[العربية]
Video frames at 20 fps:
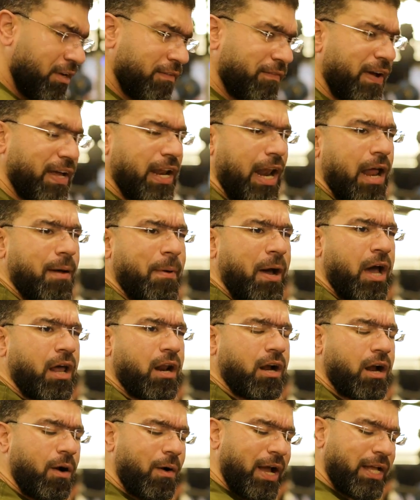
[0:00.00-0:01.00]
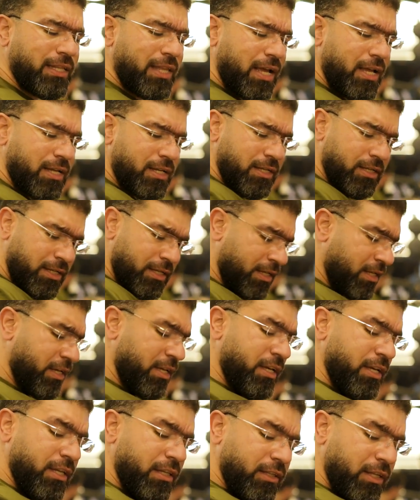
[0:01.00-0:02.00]
فهنلعبها حركه واحده
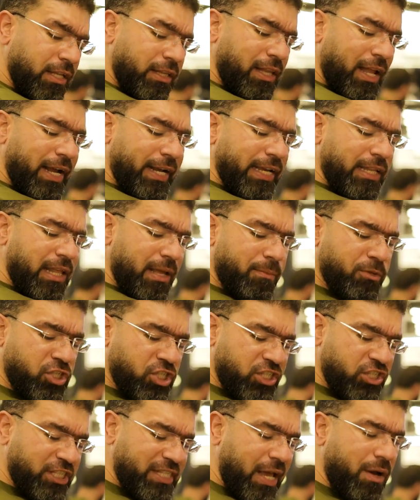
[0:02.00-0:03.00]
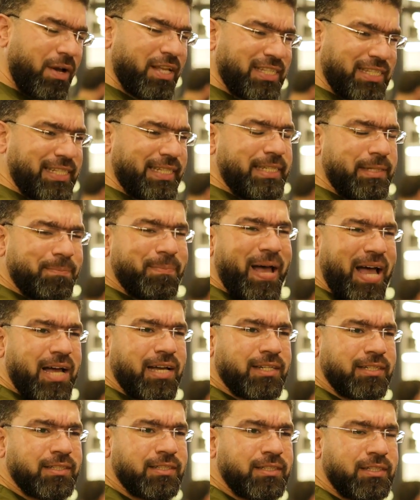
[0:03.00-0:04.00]
نطلع كده مش زاويه 90
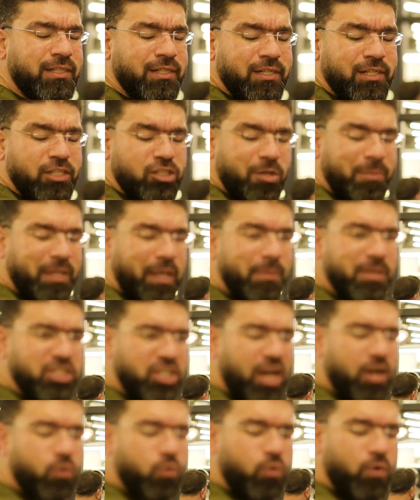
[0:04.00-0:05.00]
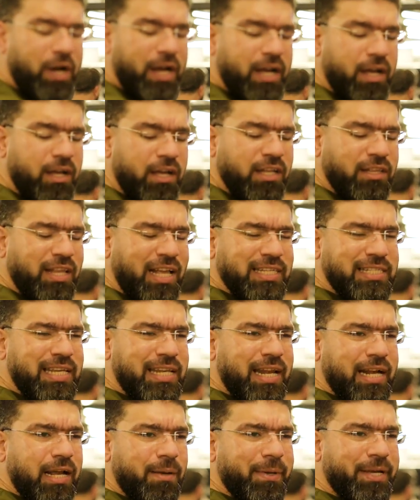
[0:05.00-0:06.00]
بقى عشان ما تحملش على الكوع اطلع
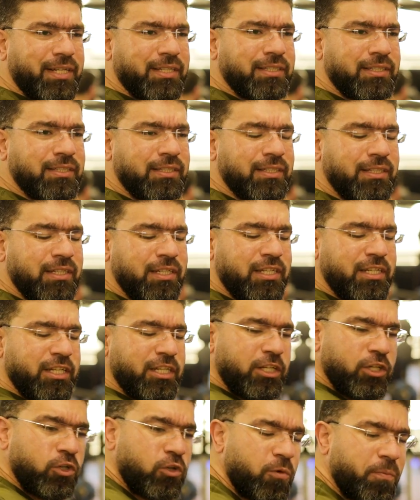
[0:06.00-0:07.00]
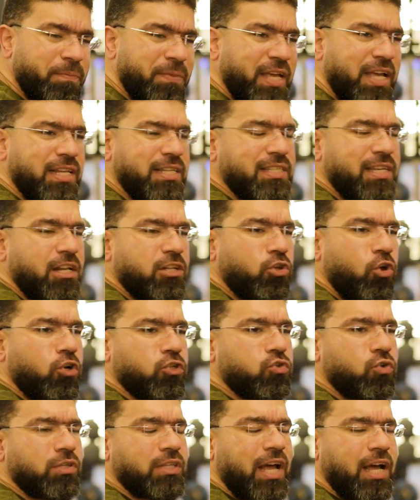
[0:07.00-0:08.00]
السنة كمان وبتنزل
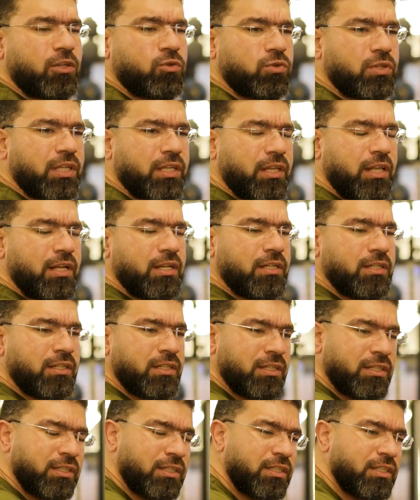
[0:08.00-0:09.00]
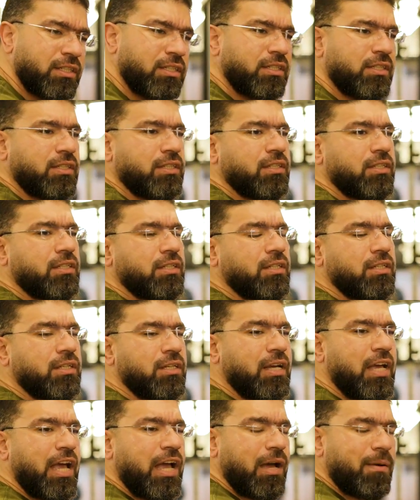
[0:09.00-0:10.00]
تعصر تحت وتطلع
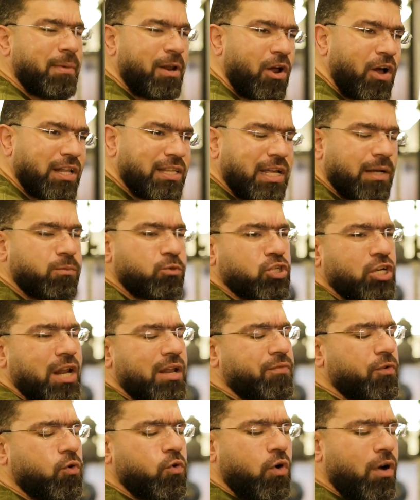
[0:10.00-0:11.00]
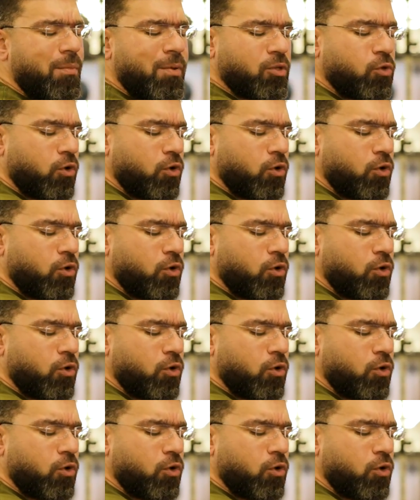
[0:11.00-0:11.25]
اما لو عندك مشكله في الكوع ما